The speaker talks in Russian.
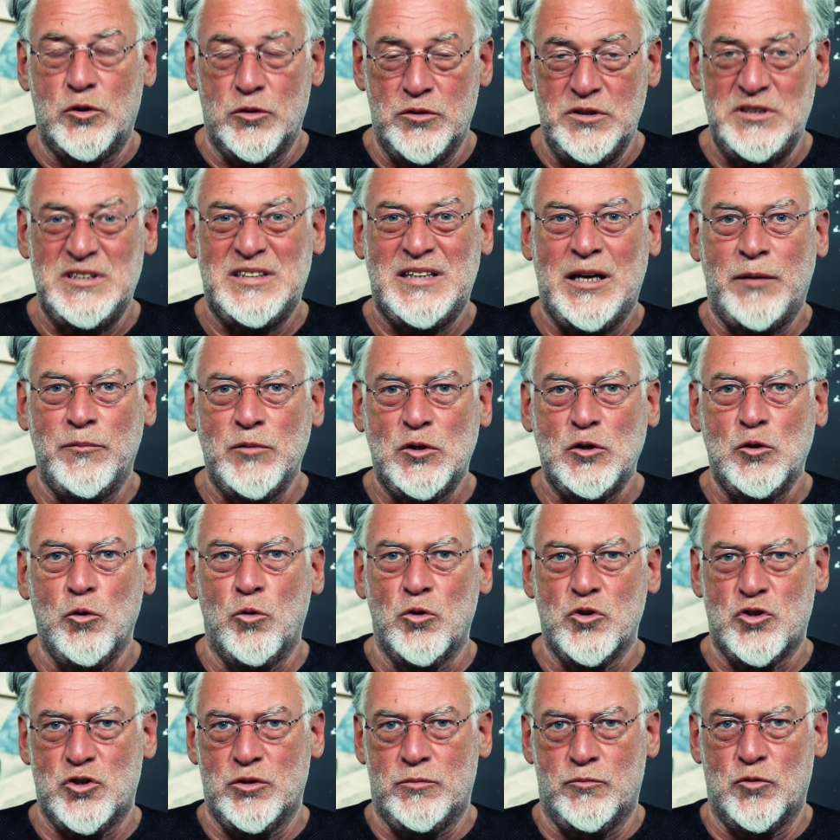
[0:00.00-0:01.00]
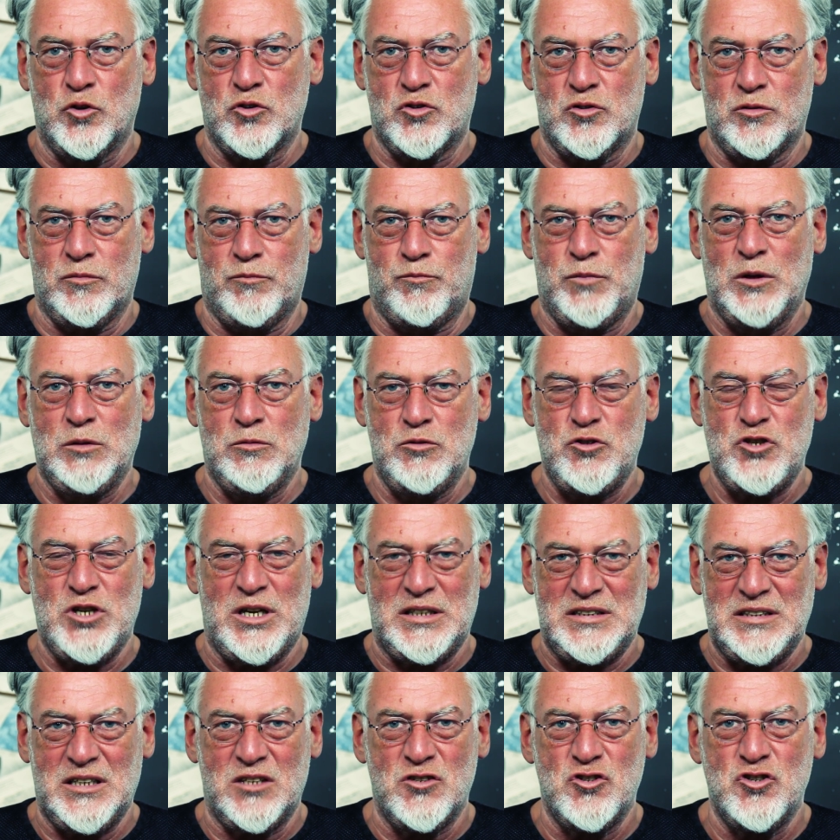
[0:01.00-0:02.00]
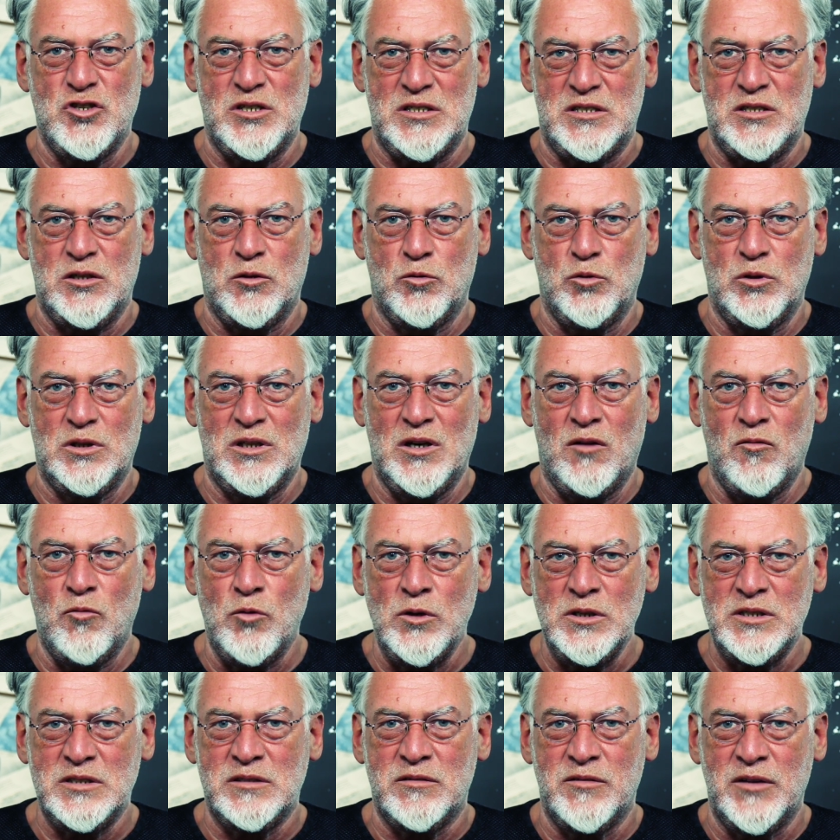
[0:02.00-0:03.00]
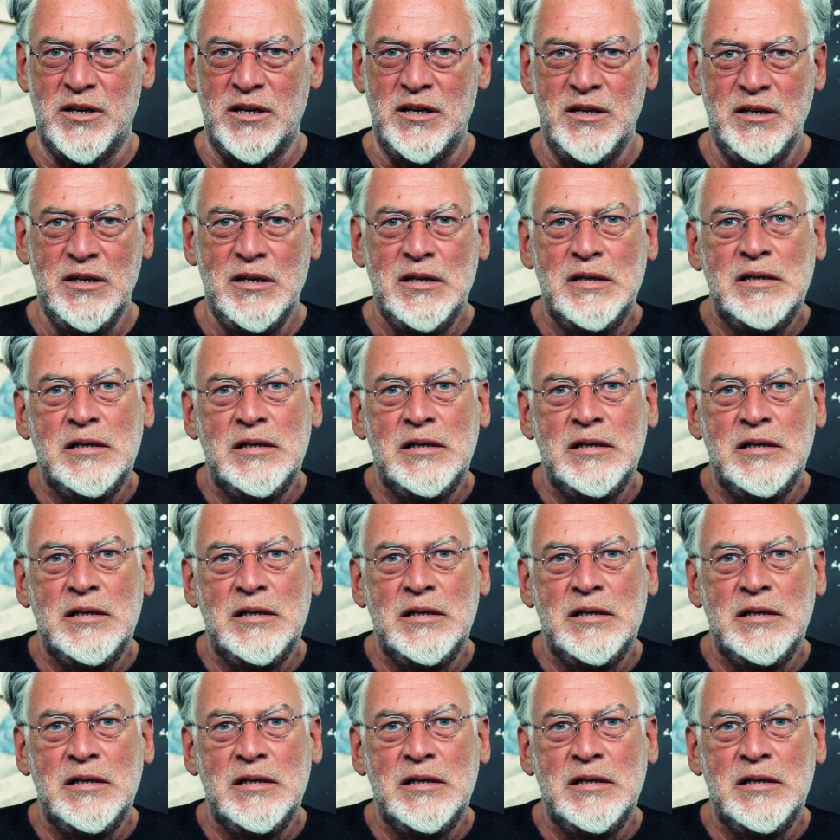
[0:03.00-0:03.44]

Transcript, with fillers: То есть там тоже можно получать от жизни удовольствие,